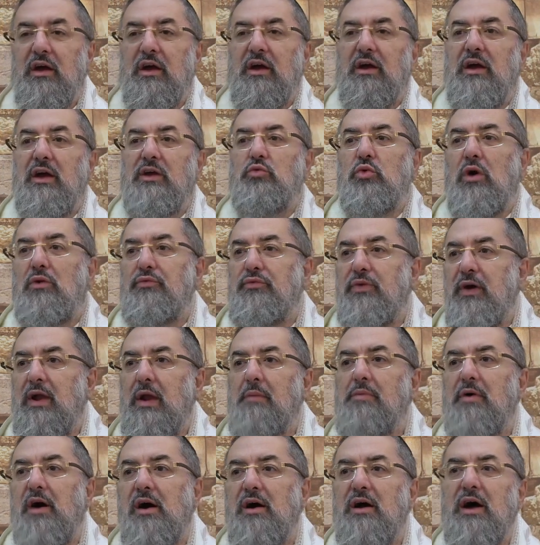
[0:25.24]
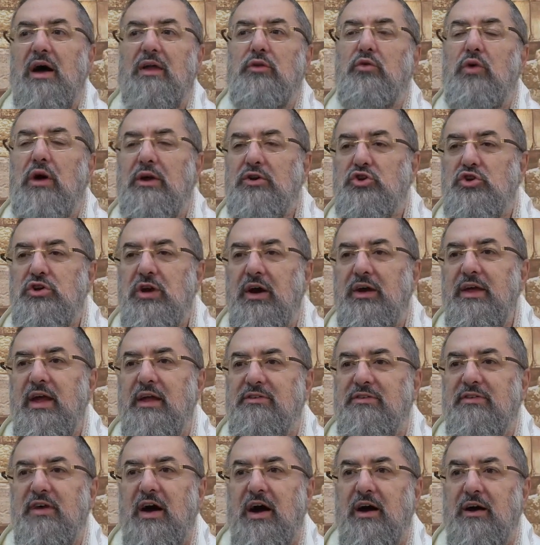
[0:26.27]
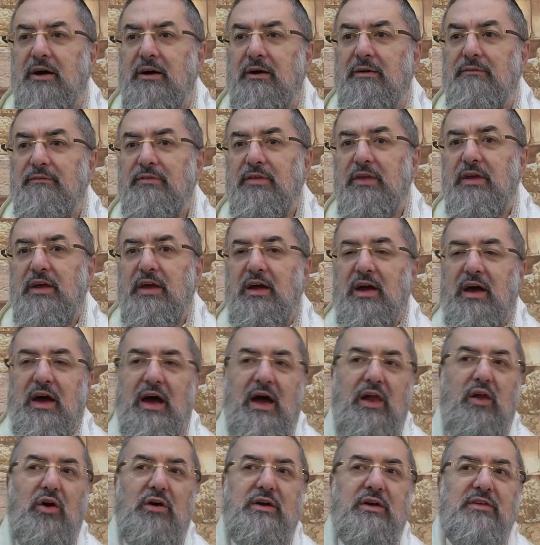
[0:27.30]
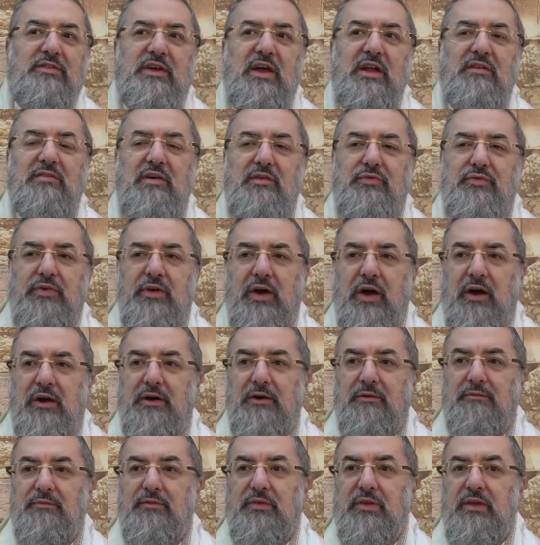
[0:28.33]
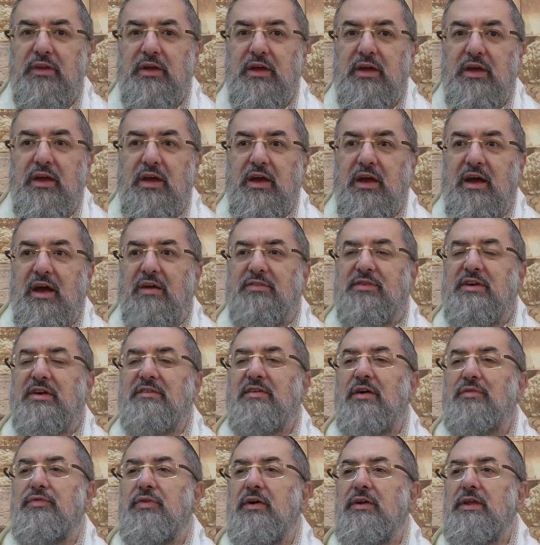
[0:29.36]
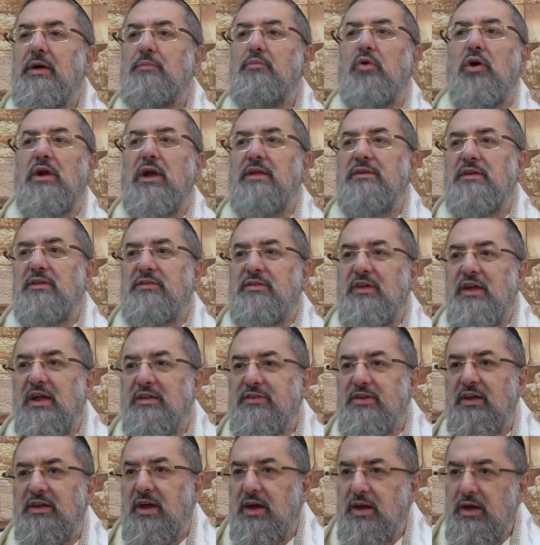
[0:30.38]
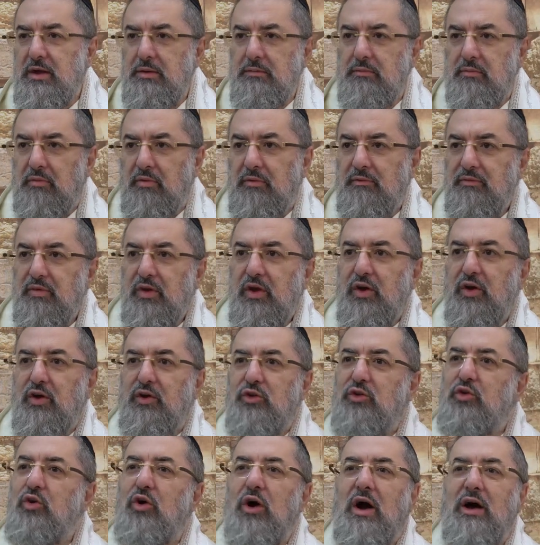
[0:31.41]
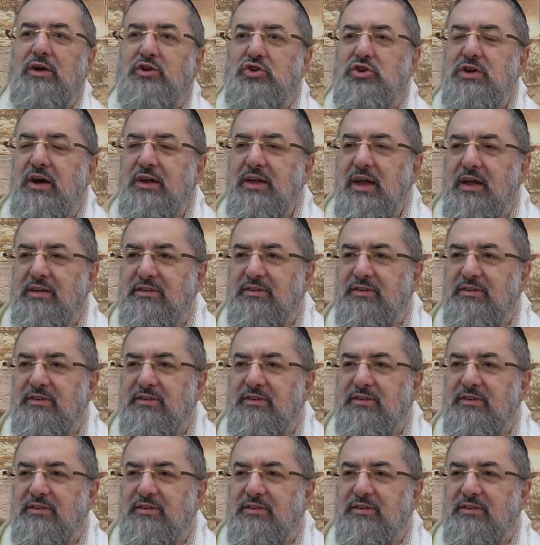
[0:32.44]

Et il doit faire la bracha de Hacher Yatzar. Alors qu'est-ce qu'il va faire est-ce qu'il va faire d'abord la Netilat Yadaim de Asher